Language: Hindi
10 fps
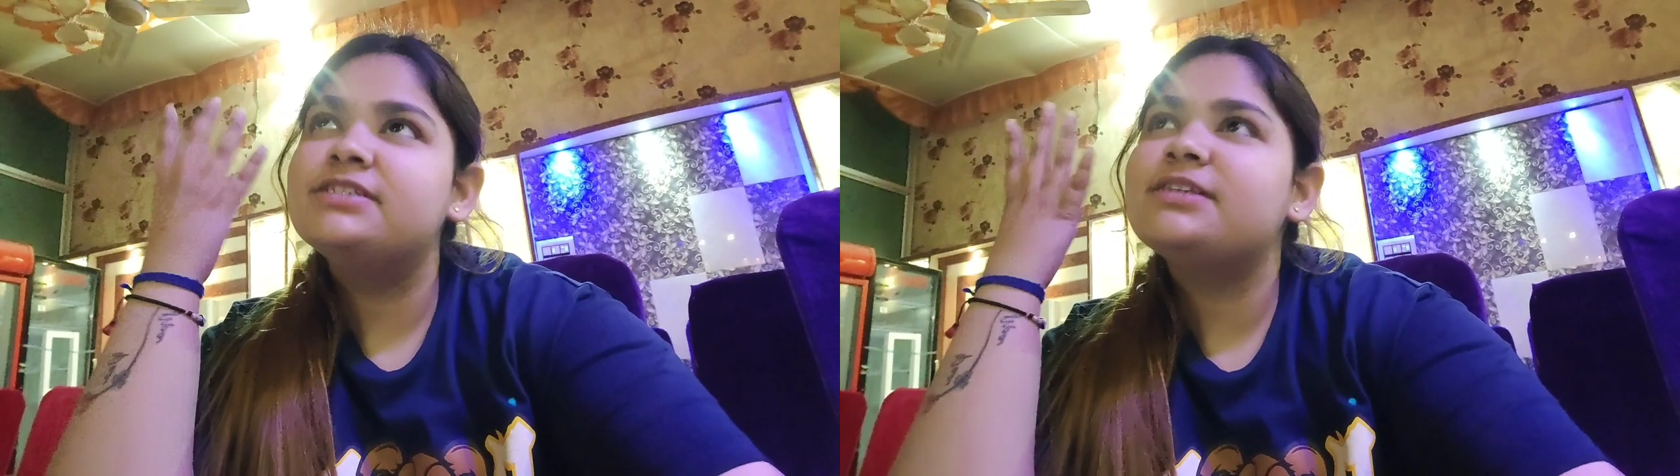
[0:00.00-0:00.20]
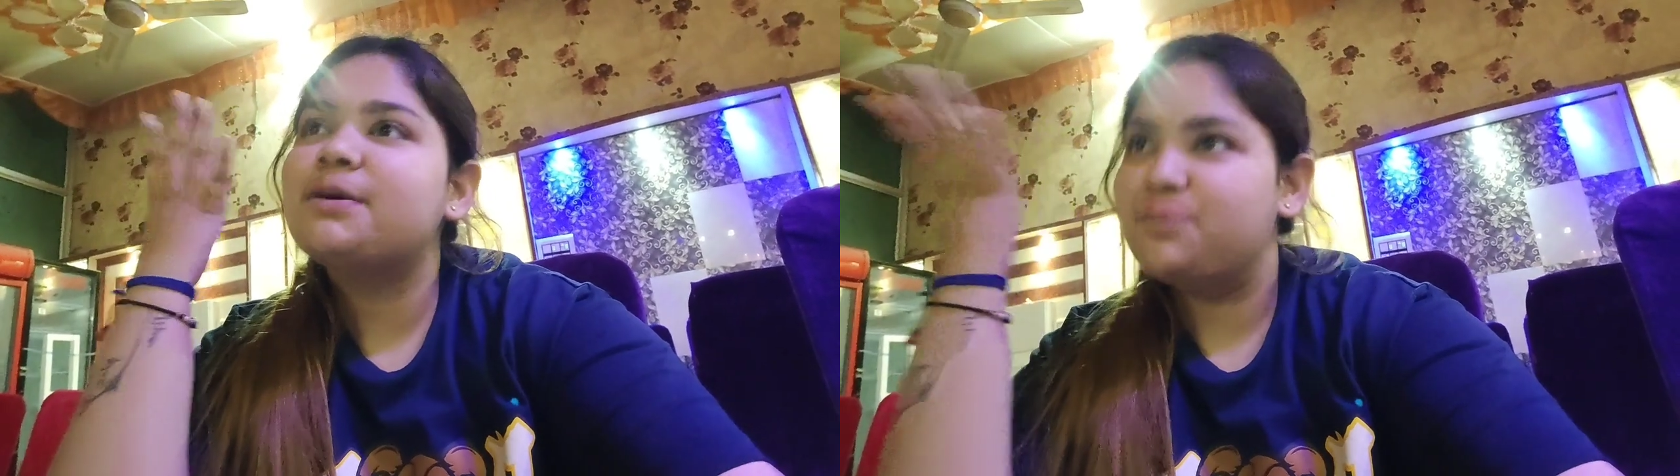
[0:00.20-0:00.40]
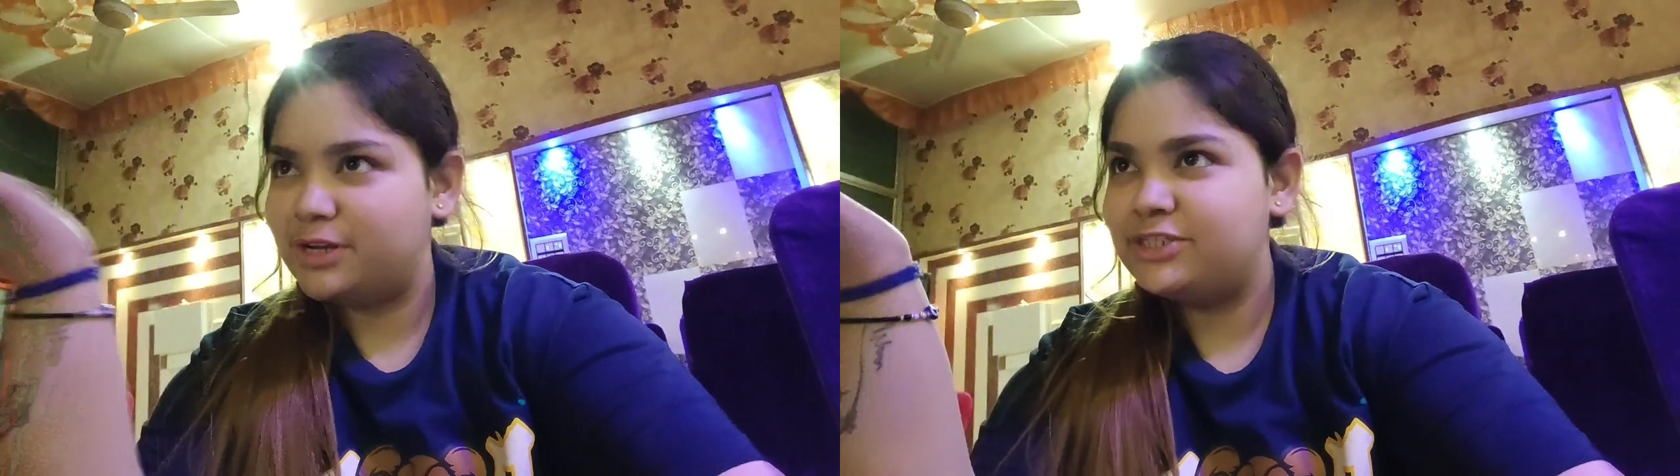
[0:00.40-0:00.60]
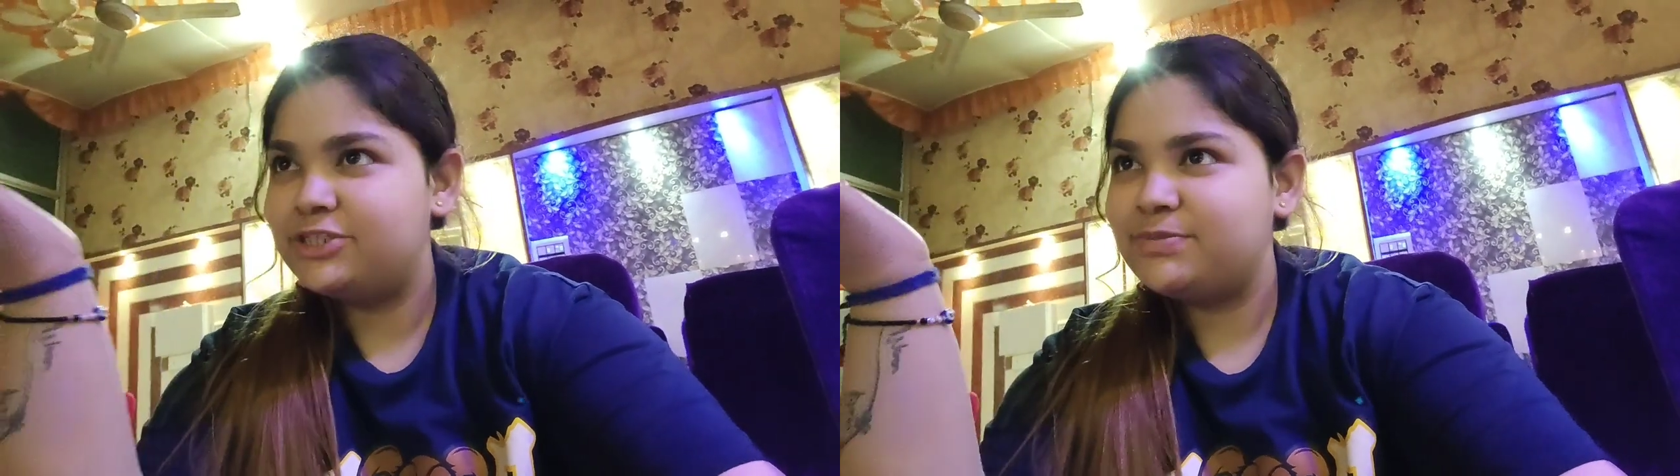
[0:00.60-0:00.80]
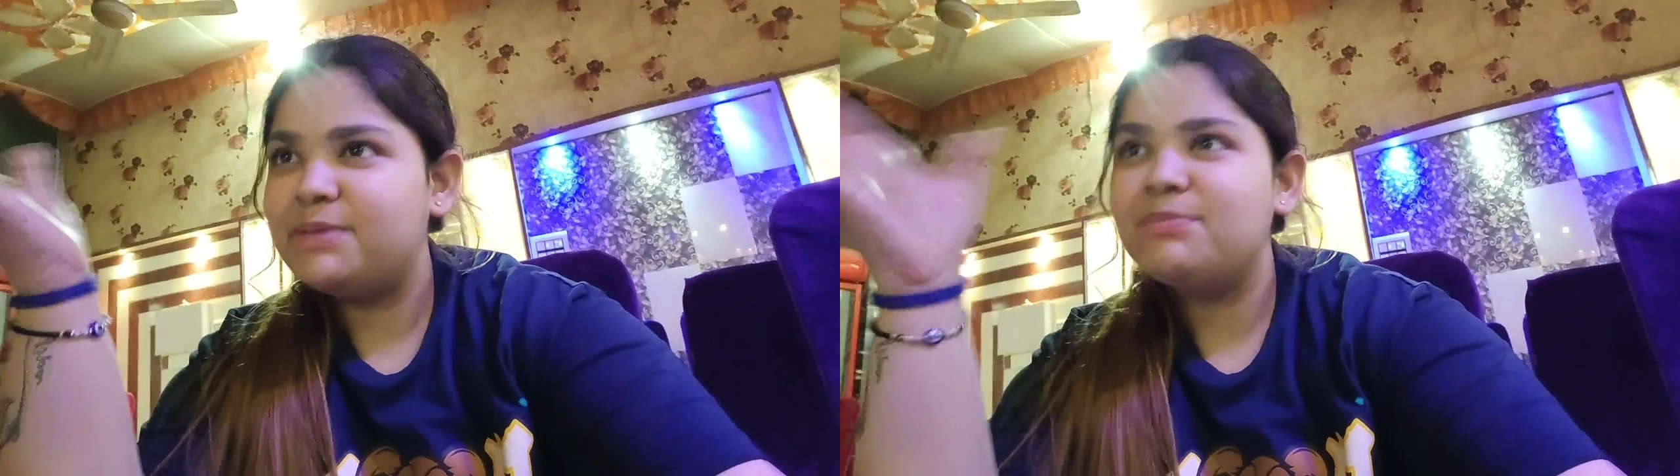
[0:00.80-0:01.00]
इज़ अ
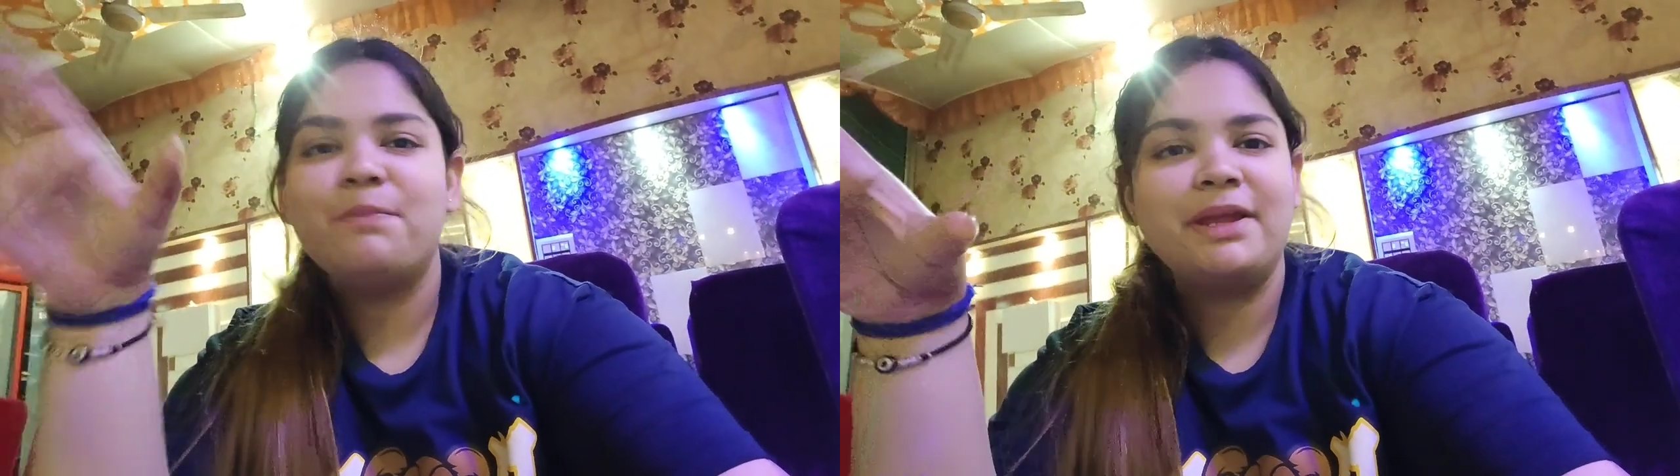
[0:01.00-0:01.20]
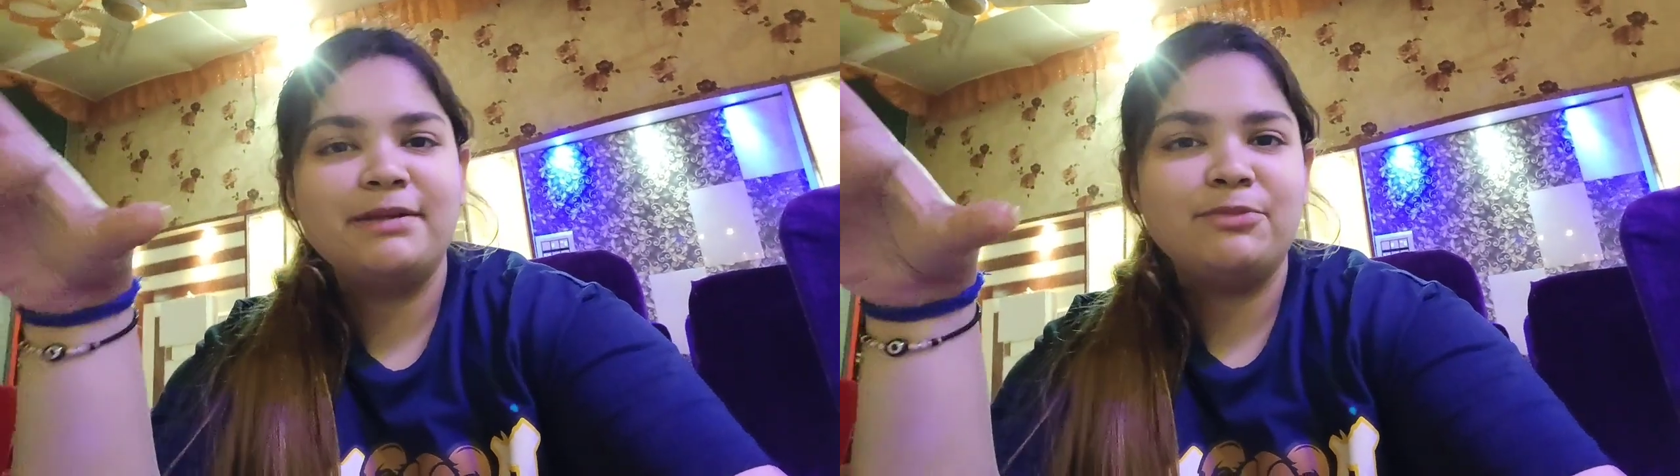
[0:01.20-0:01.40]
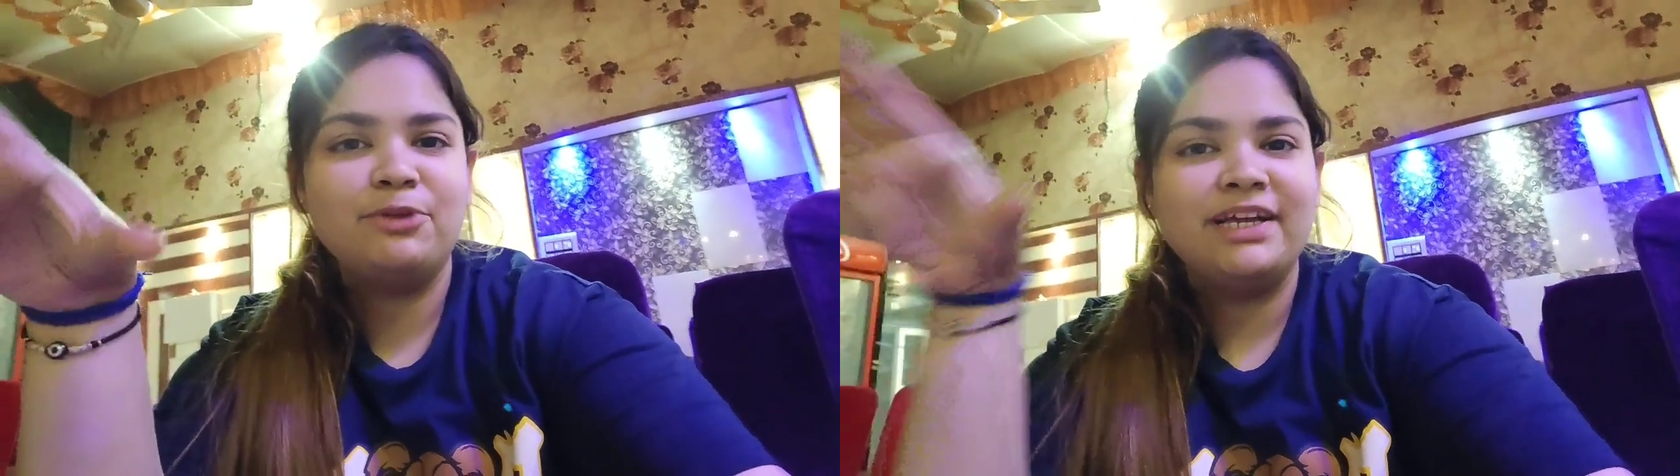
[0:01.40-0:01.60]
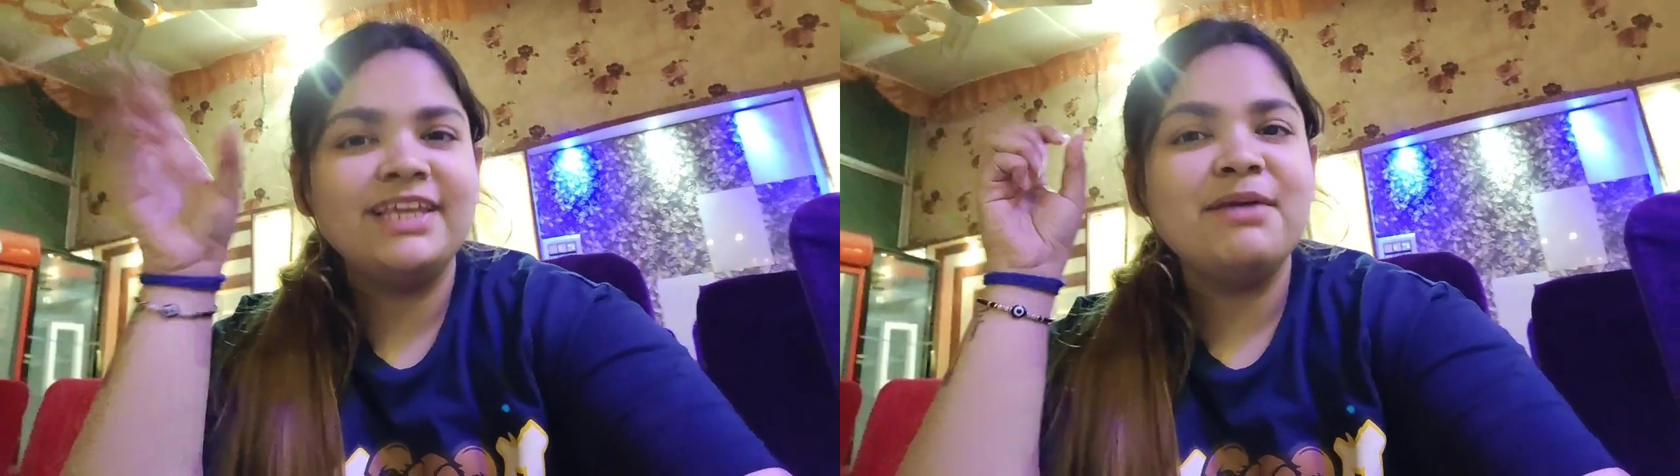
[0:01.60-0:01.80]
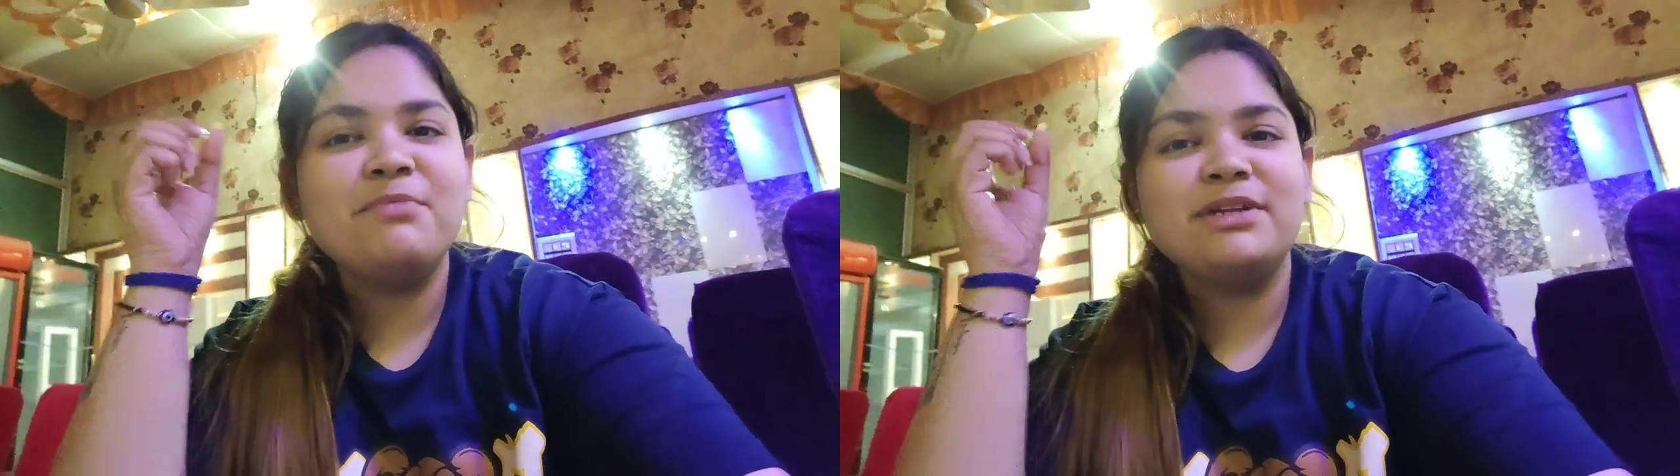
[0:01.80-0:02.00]
ब्रंच मेरी मम्मा ने बोला कि ये